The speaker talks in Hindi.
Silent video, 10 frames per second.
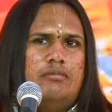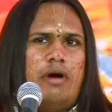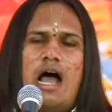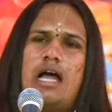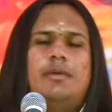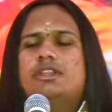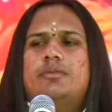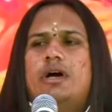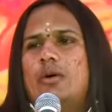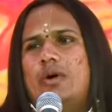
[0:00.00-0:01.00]
भागवत
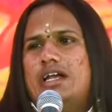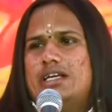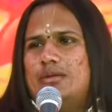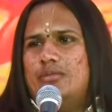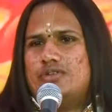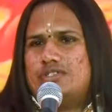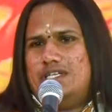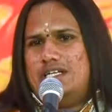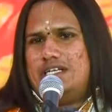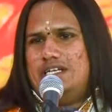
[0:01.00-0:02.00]
भगवान के मुख से
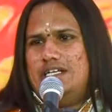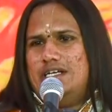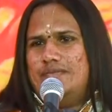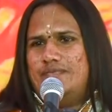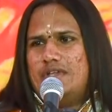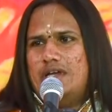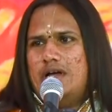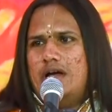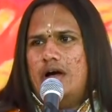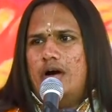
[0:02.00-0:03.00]
निकली है
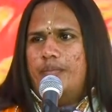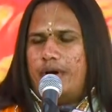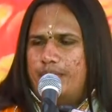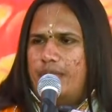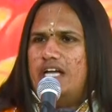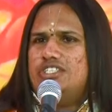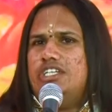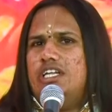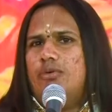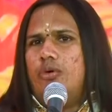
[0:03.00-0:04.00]
ब्रह्मा
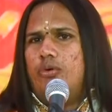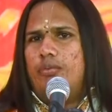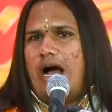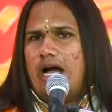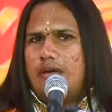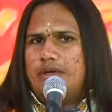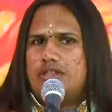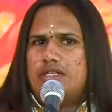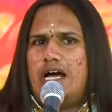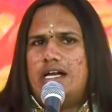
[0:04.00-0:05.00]
जी ने वो
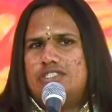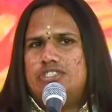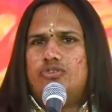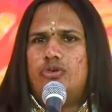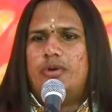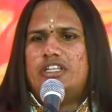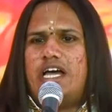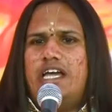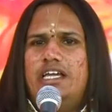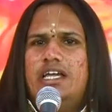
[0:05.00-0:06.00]
भागवत नारद जी को
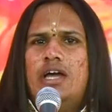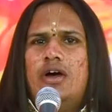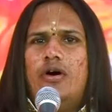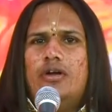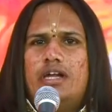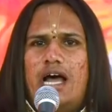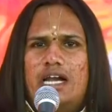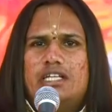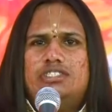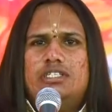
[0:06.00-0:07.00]
बताई और
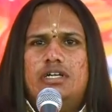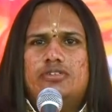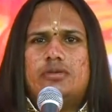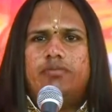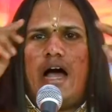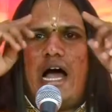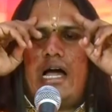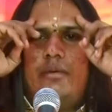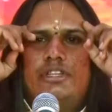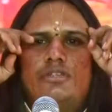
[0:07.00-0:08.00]
नारद जी ने उस
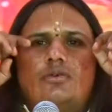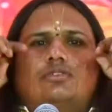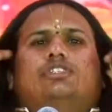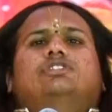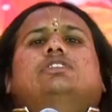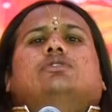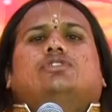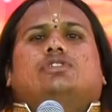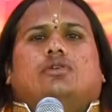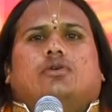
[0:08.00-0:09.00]
भागवत को उस
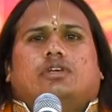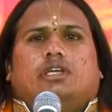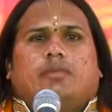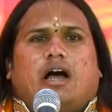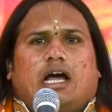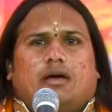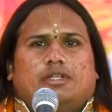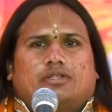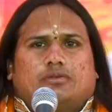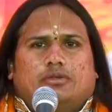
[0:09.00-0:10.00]
चतुर्श्लोक
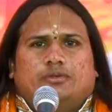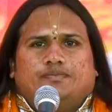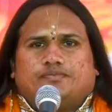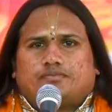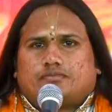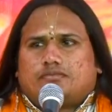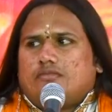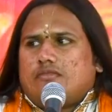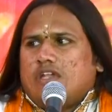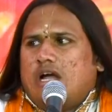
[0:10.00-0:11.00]
भागवत को
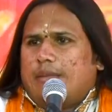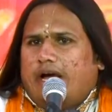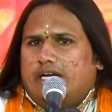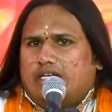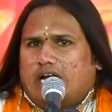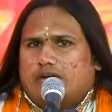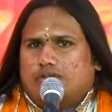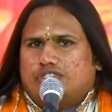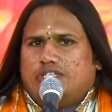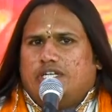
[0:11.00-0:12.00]
हमारे
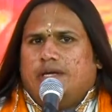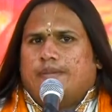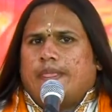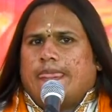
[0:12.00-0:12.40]
ठाकुर जी ने